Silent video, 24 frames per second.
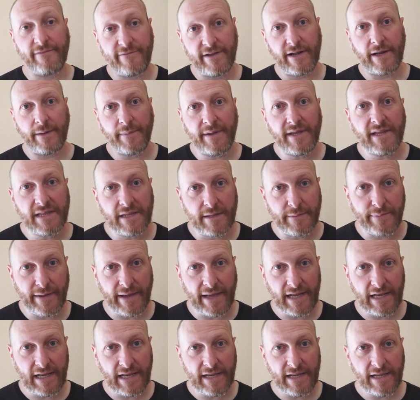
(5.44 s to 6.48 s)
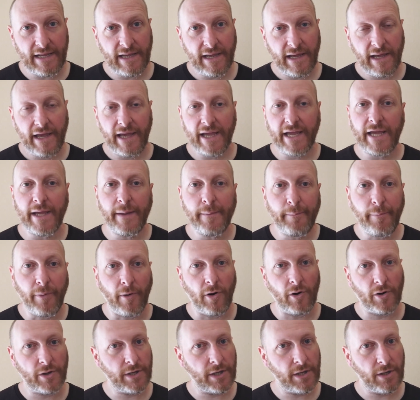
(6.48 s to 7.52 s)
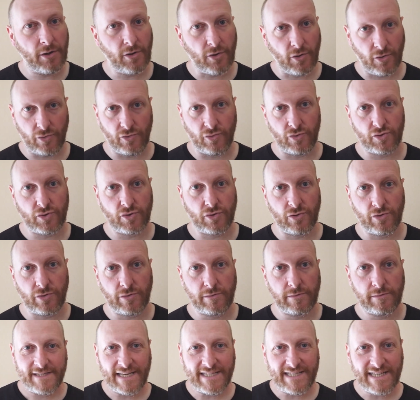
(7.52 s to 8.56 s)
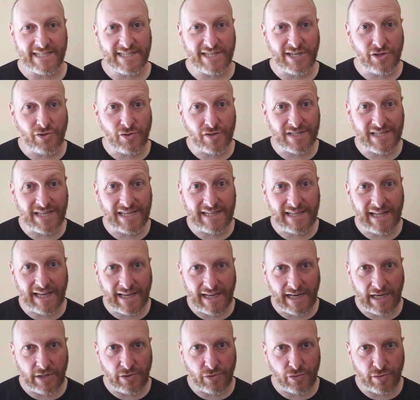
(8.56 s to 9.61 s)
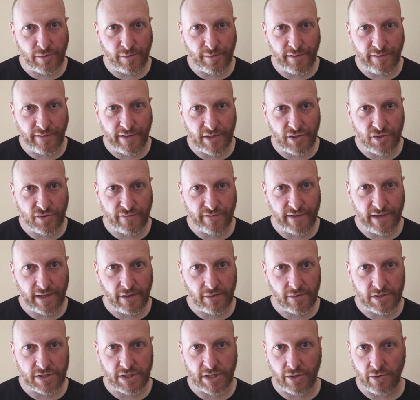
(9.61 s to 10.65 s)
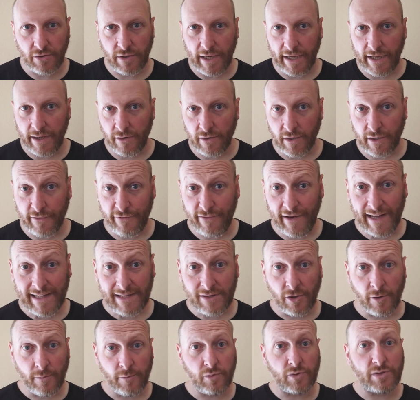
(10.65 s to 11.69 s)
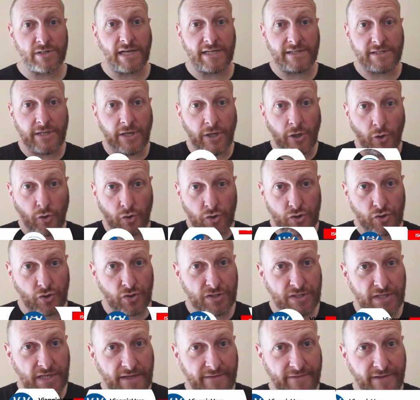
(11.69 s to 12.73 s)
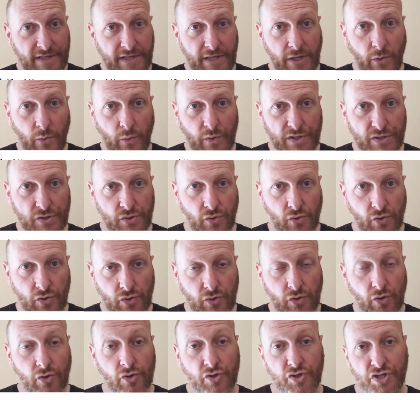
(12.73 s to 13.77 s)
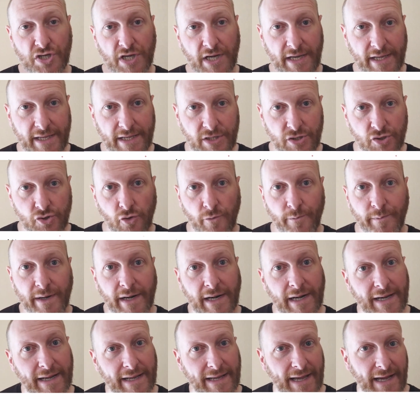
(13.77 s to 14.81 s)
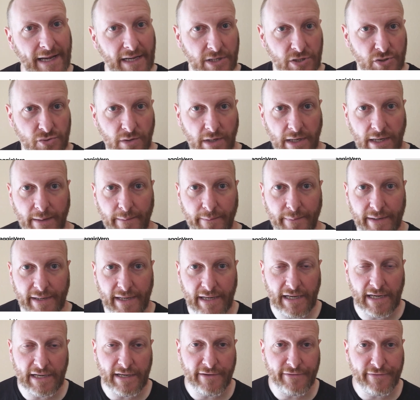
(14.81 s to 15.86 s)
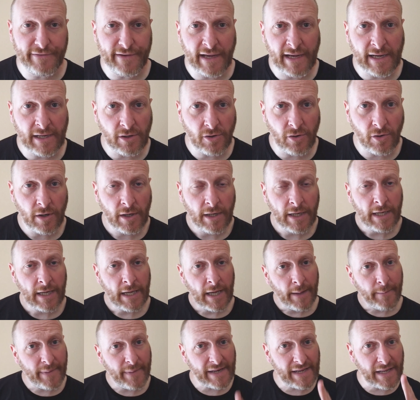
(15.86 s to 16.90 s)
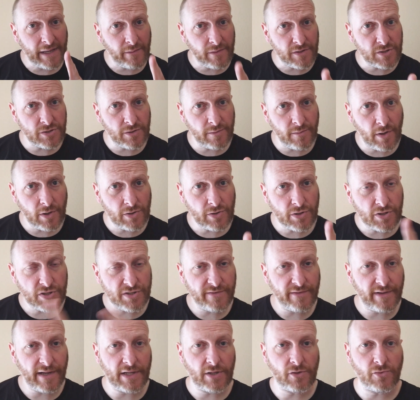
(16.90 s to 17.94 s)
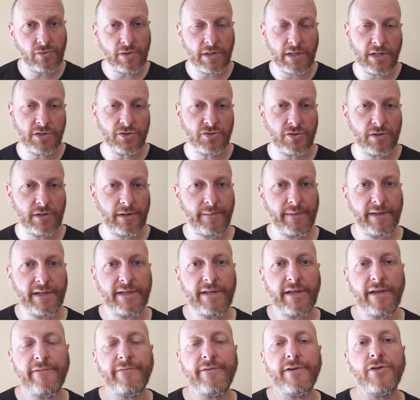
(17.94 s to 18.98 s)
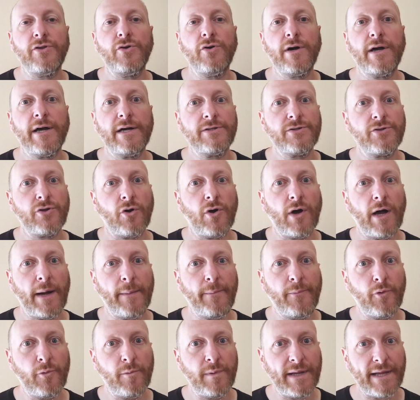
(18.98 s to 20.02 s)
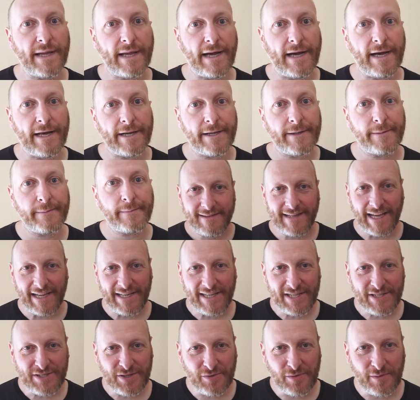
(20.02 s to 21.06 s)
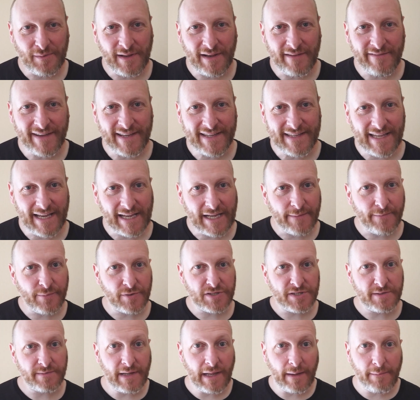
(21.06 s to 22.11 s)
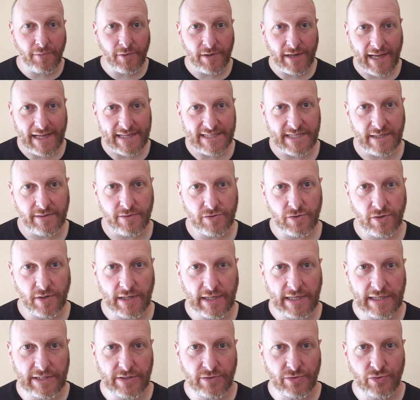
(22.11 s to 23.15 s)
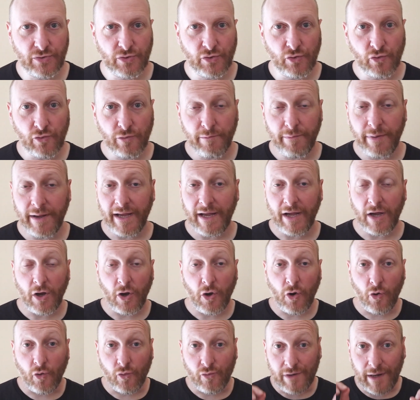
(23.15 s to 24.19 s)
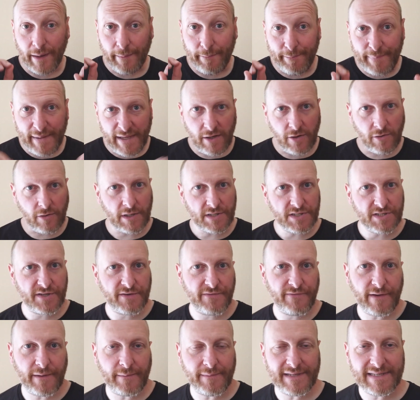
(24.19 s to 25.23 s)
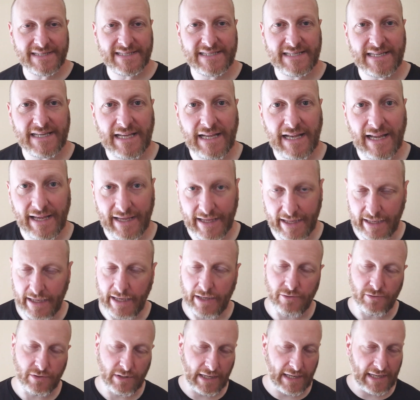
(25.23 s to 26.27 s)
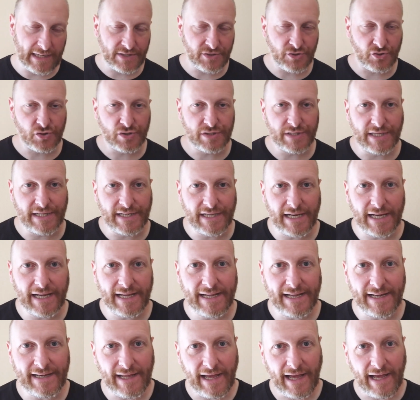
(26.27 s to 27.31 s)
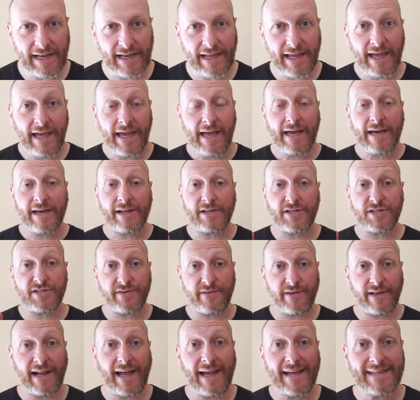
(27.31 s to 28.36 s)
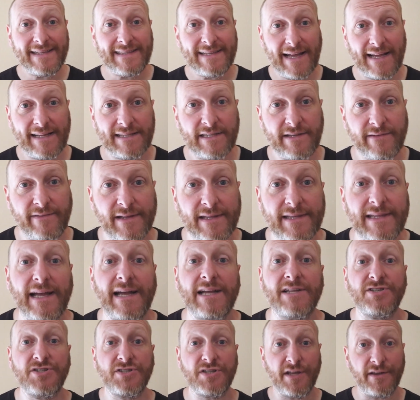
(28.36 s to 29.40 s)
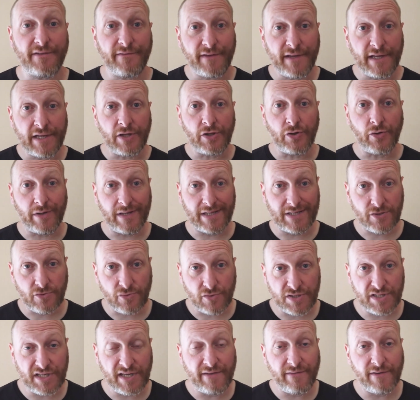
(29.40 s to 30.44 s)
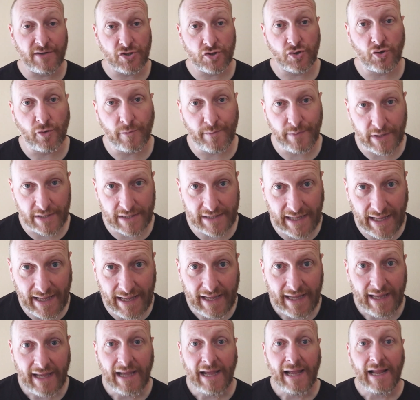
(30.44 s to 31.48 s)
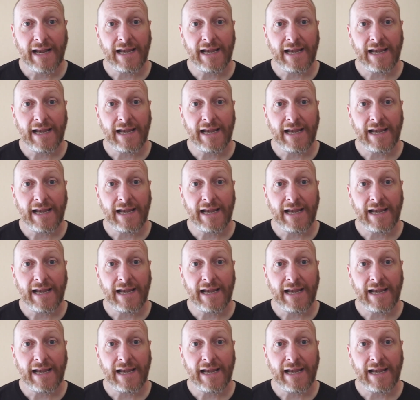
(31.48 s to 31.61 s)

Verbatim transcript: ma veramente belli e che in pochi conoscono. Sei già iscritto o iscritta al canale YouTube di Viaggio Vero? Se non l'hai ancora fatto, il pulsante rosso iscriviti qui sotto, ci clicchi sopra, clicchi anche sulla campanella lì a fianco perché in questo modo riceverai tutti gli aggiornamenti ai video che andrò a pubblicare. Da inizio 2020 è anche possibile abbonarsi a questo canale YouTube con una piccola cifra mensile che aiuterà a sostenere il canale, riceverai tanti vantaggi, dei video in esclusiva solo per te,